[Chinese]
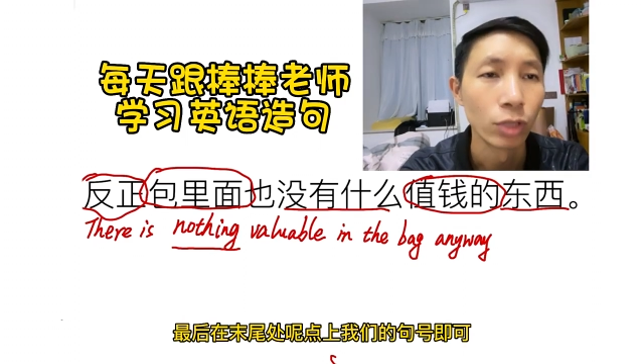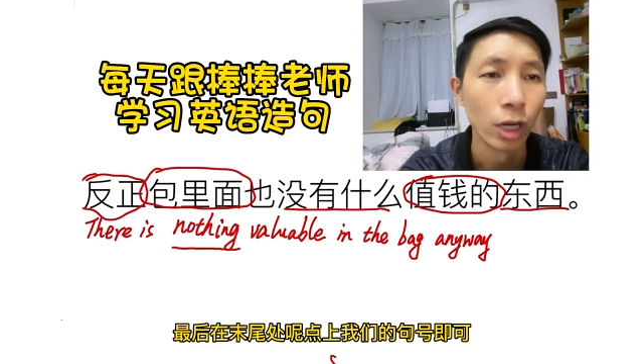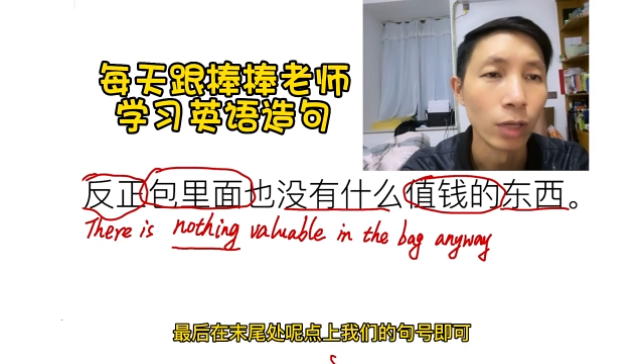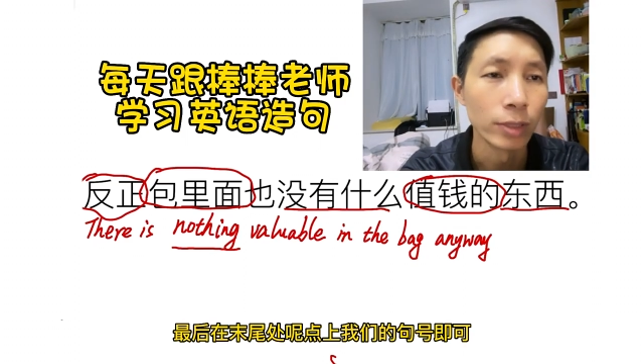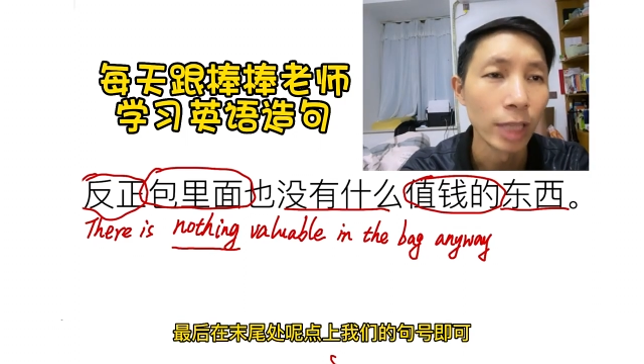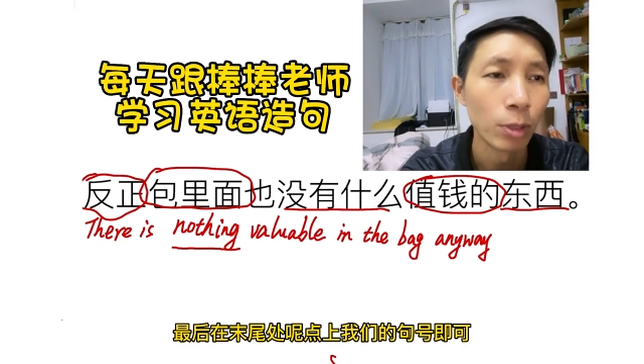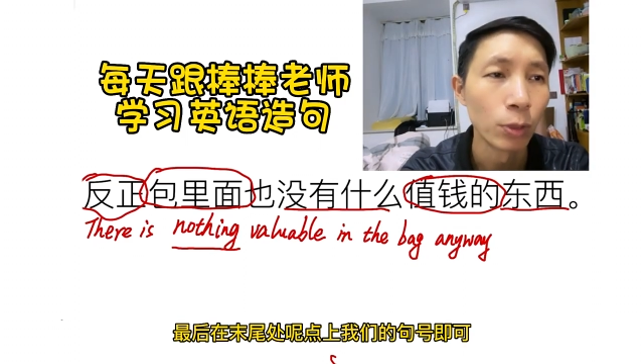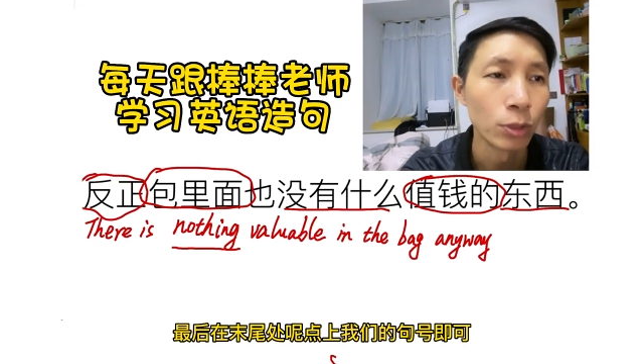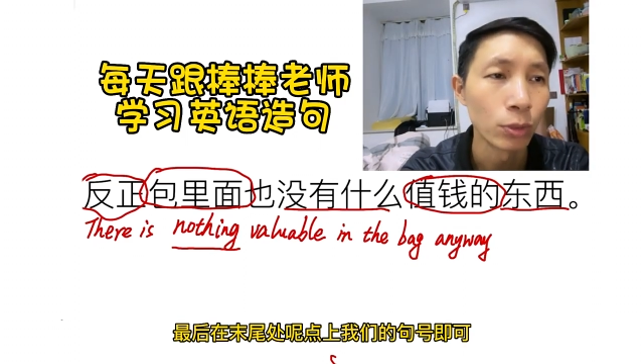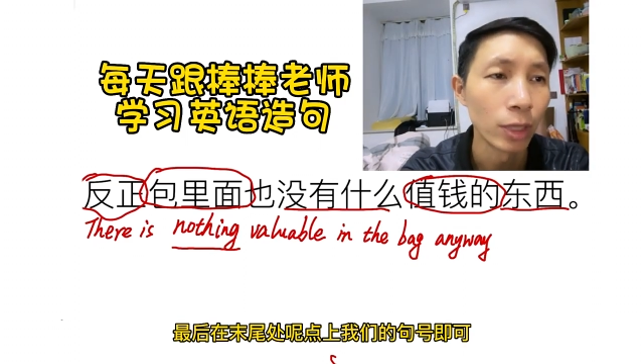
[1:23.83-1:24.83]
最后在末
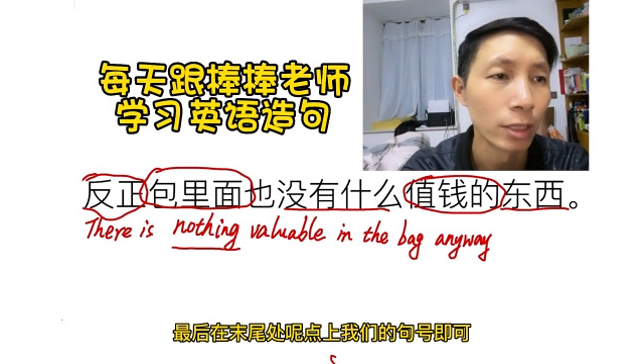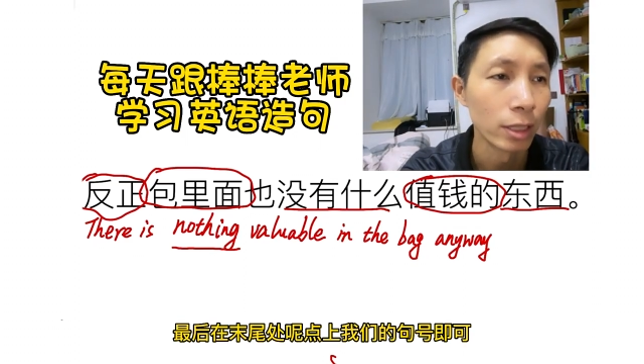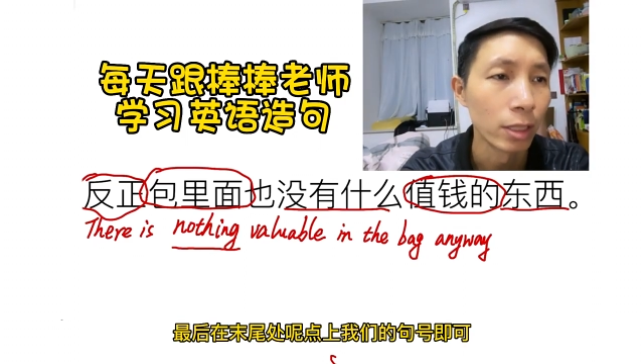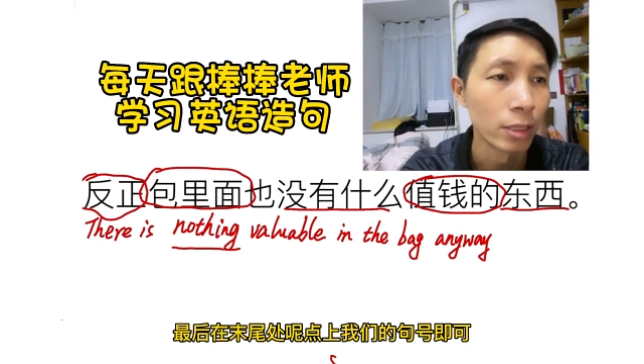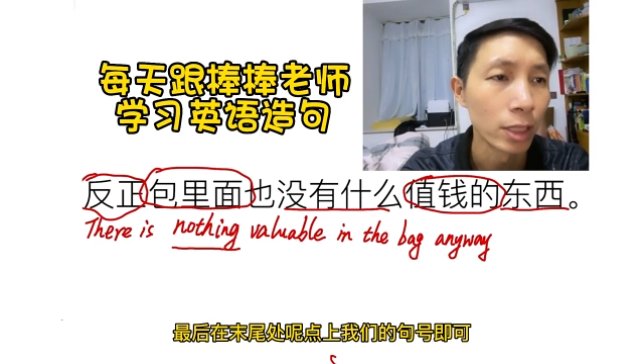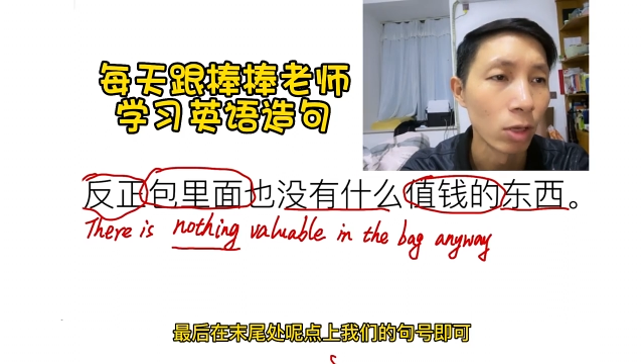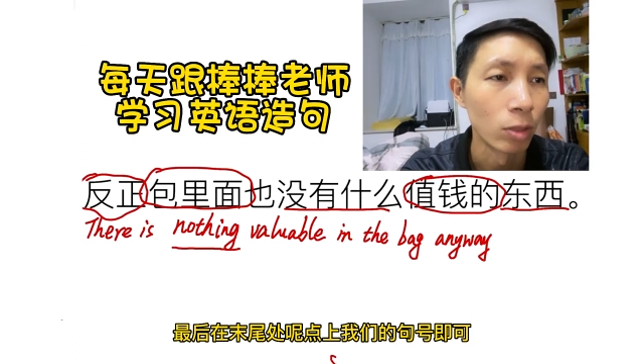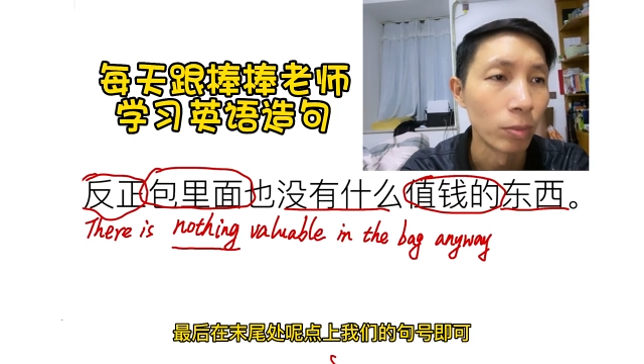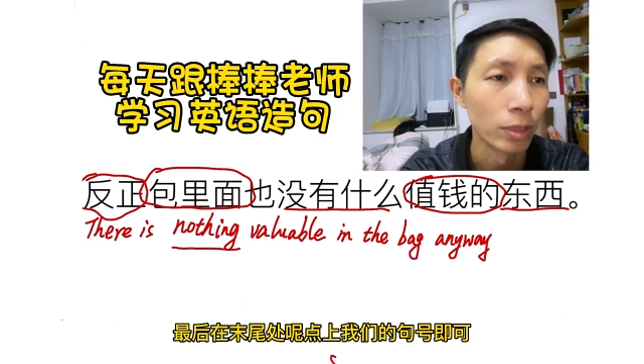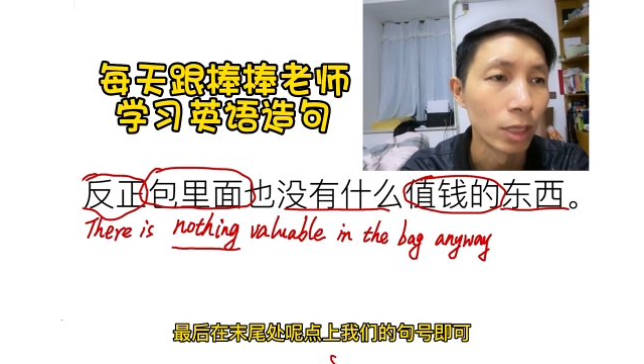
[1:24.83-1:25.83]
尾处呢，点上
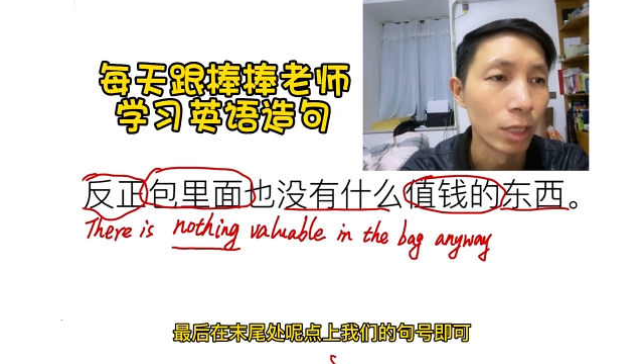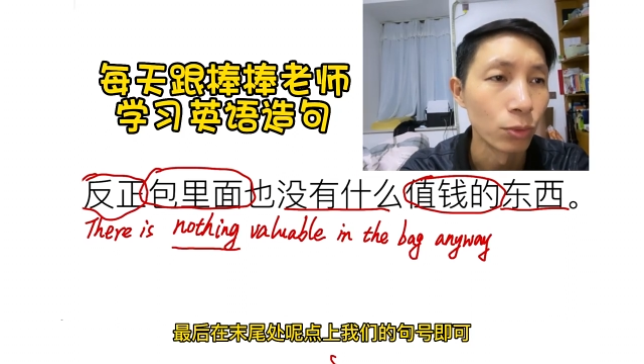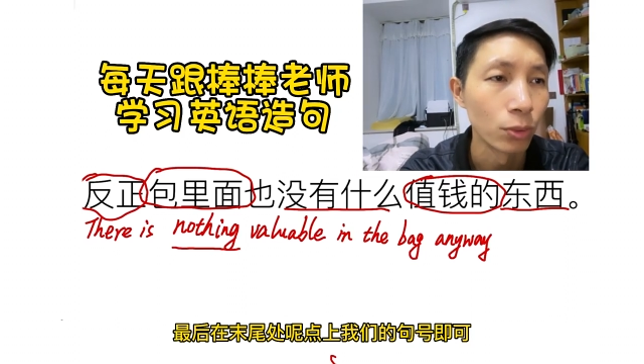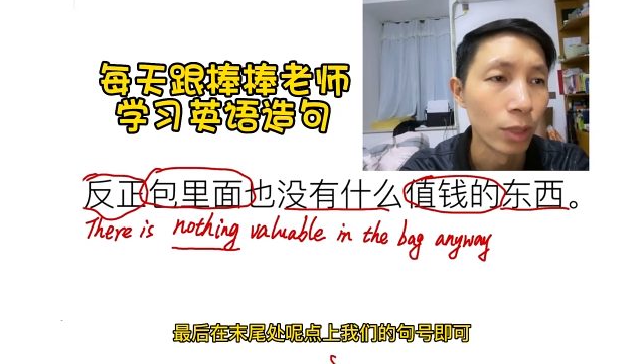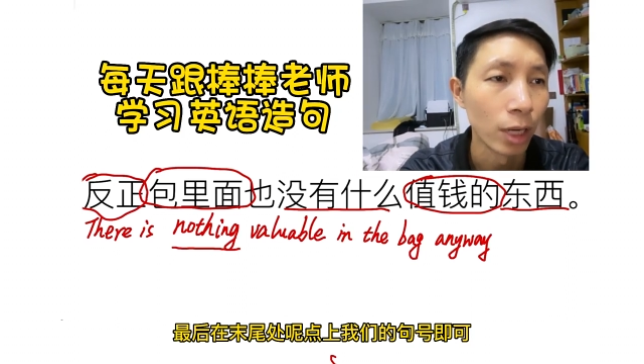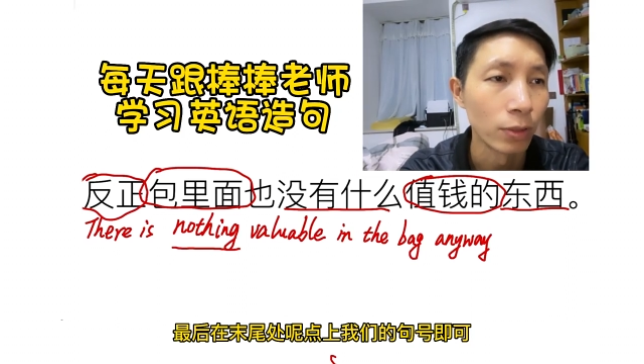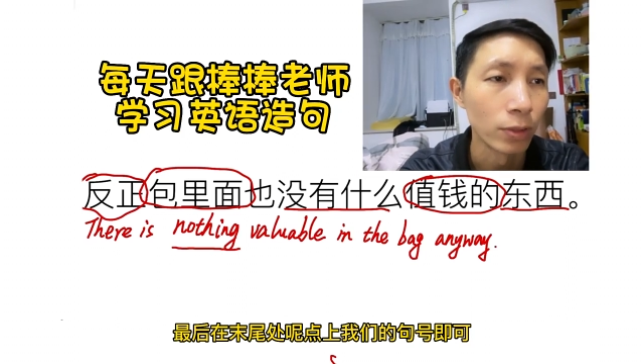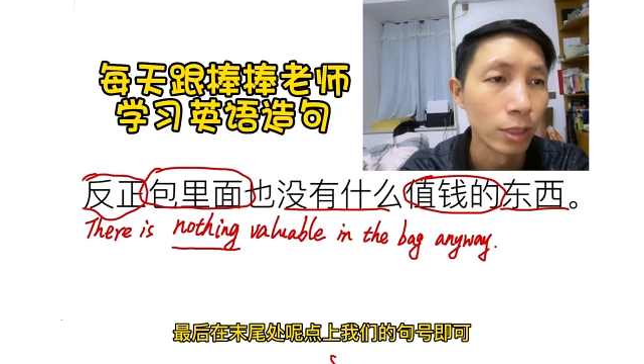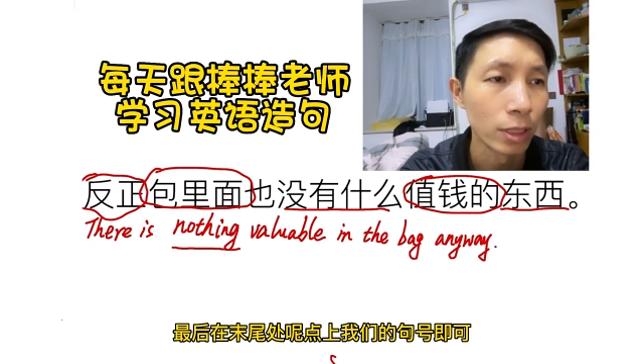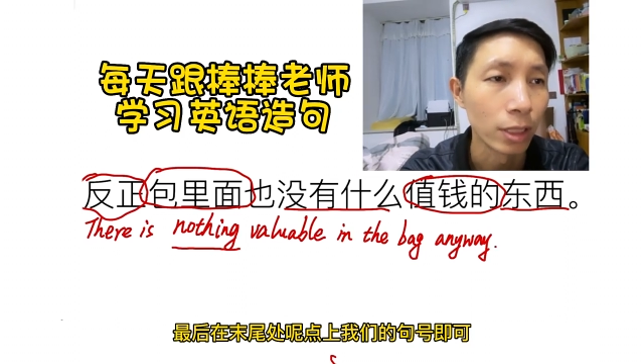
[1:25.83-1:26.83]
我们的句号
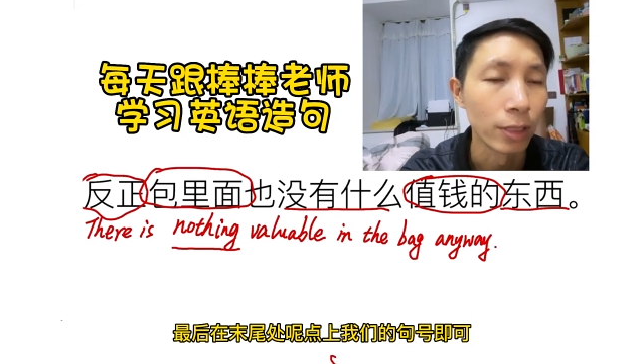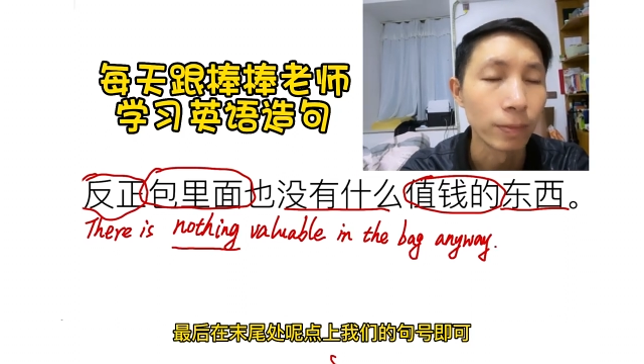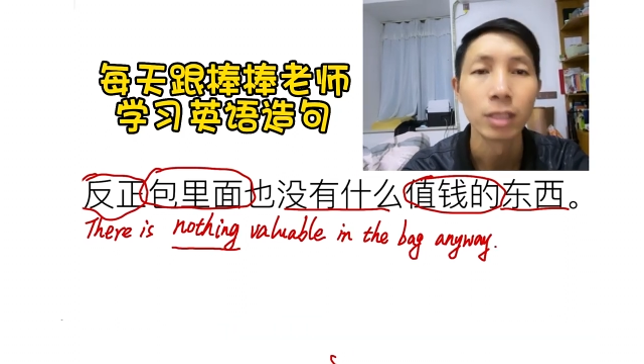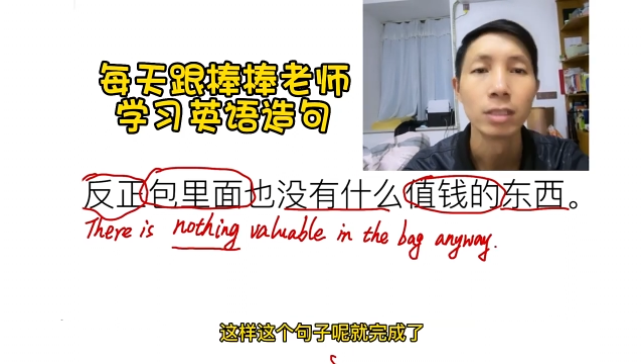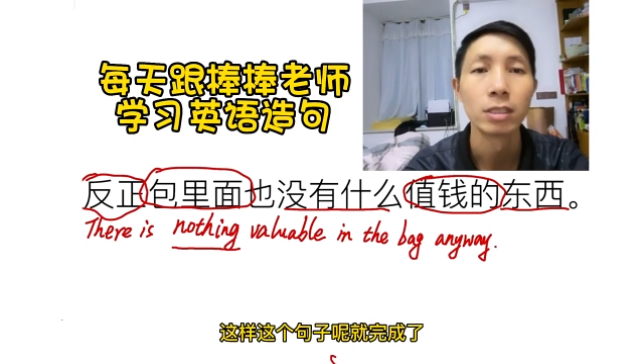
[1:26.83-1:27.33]
即可。